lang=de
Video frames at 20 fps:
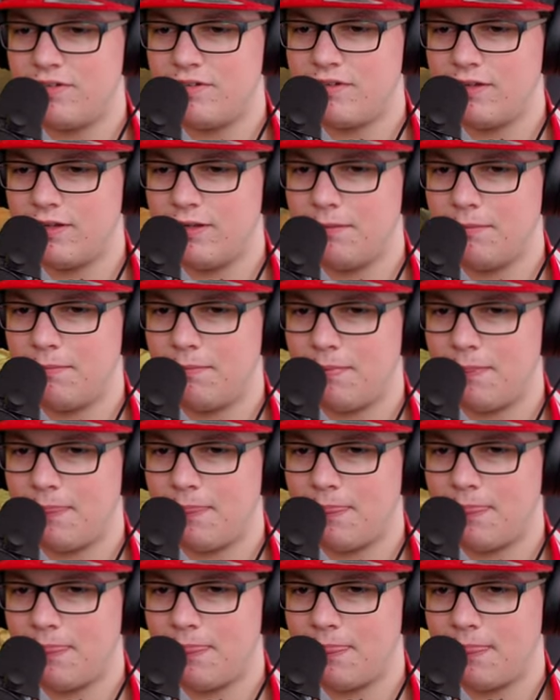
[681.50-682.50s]
Äh,
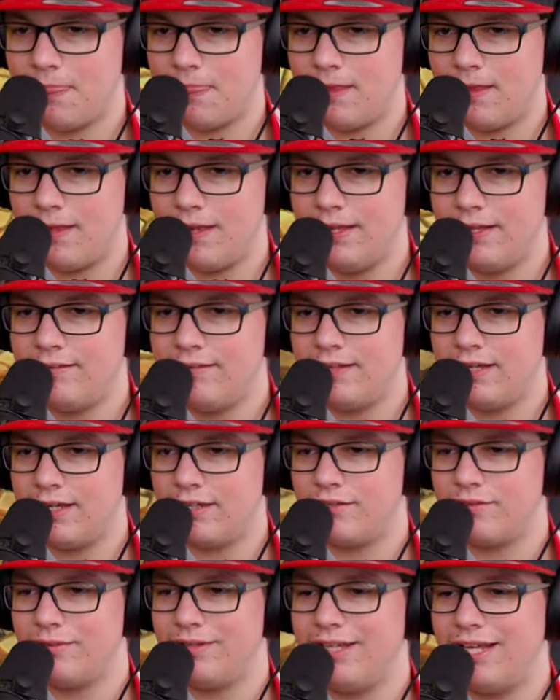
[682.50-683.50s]
die
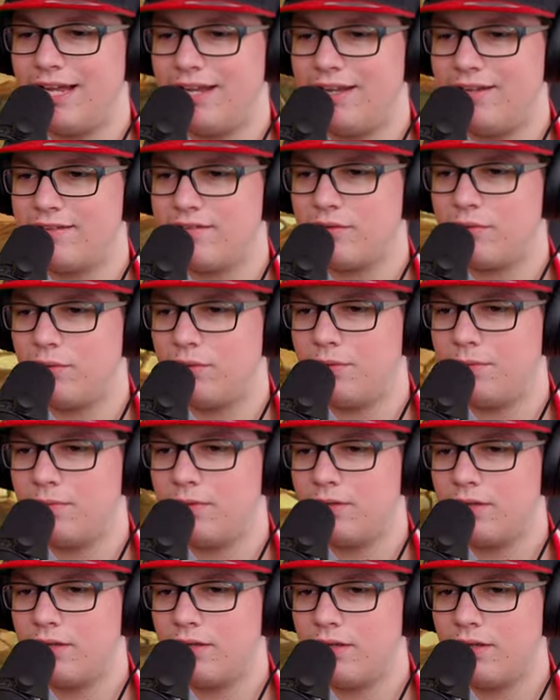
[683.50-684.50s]
Richtung. Ja, let's go.
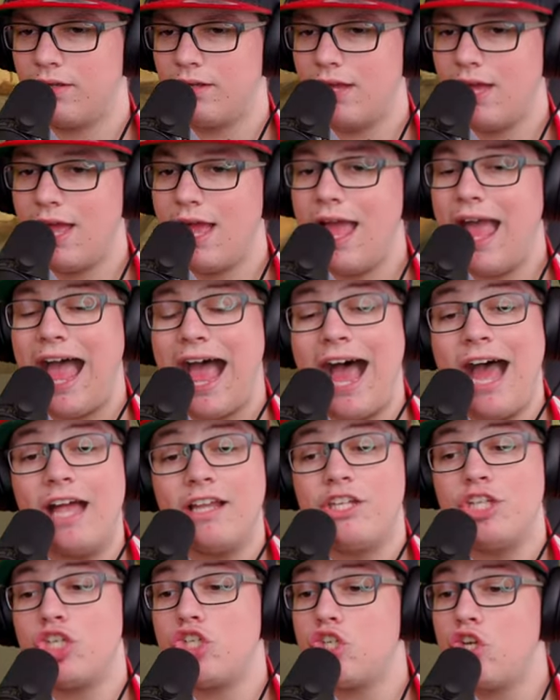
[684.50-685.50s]
Ah,
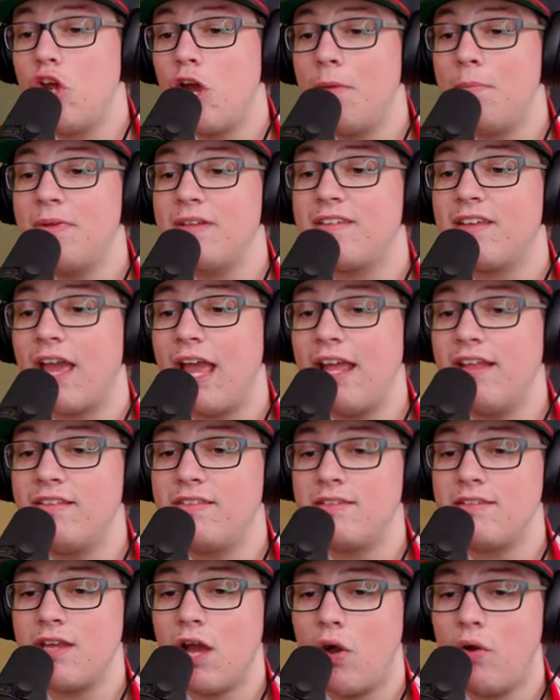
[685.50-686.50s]
die Stürme drehen
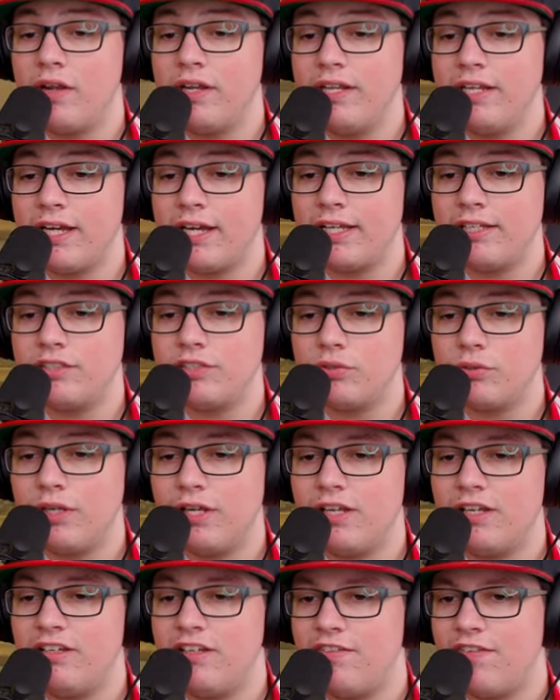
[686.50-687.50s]
sich auch in die Richtung
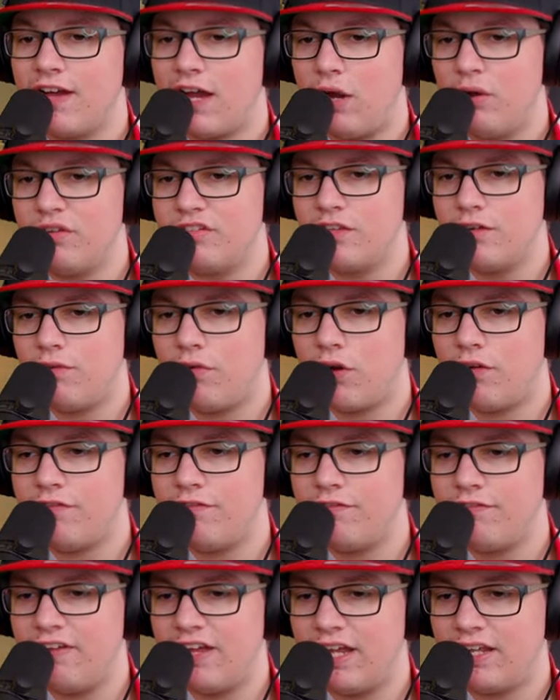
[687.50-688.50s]
hin, in die wir
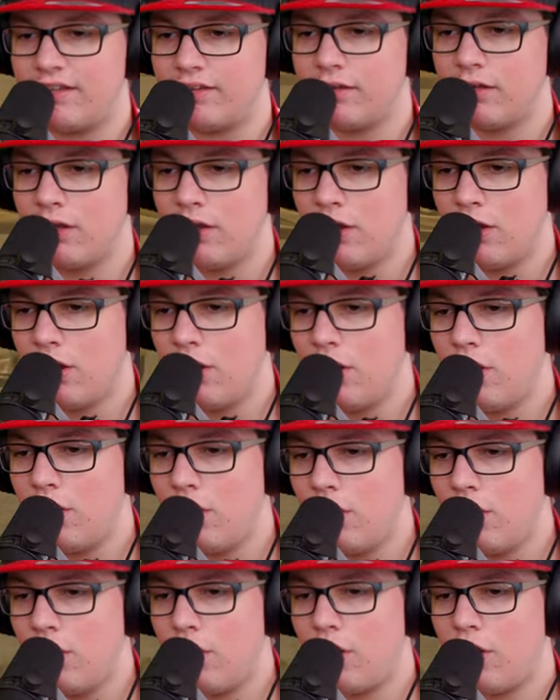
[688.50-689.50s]
rausgeworfen werden.
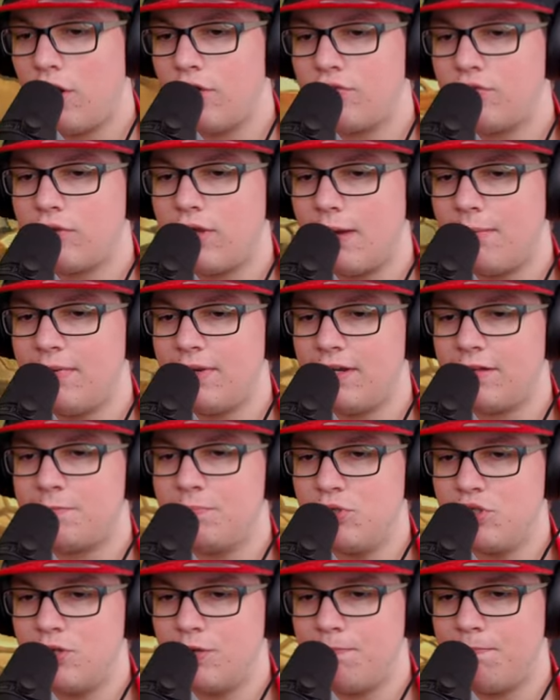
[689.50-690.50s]
Oh, so also kann man das
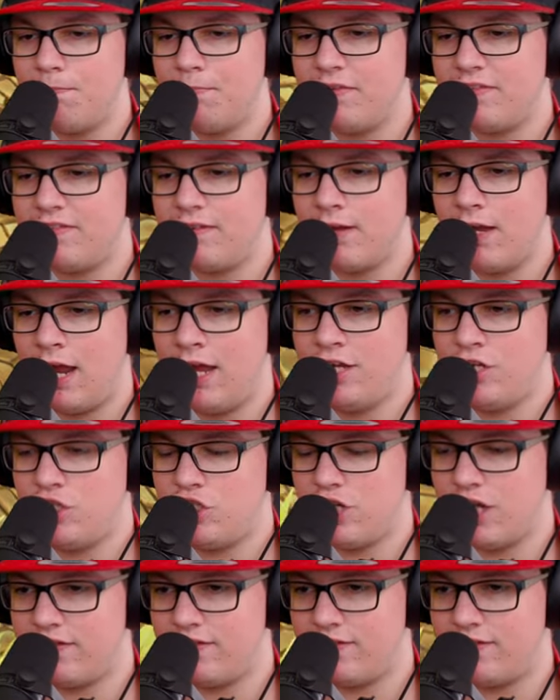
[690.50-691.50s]
bestimmt ein bisschen
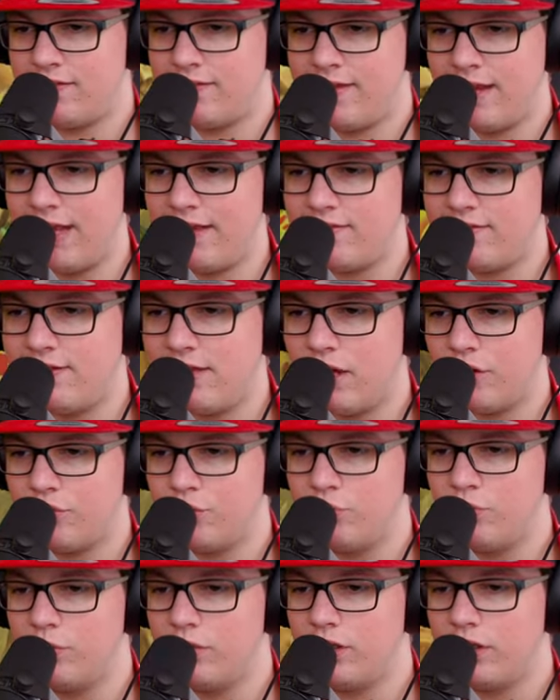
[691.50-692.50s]
einschätzen. Das ist ja
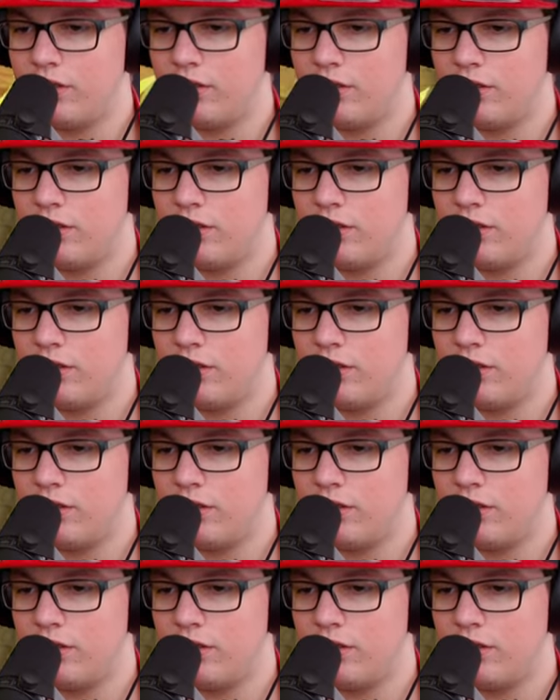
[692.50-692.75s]
cool.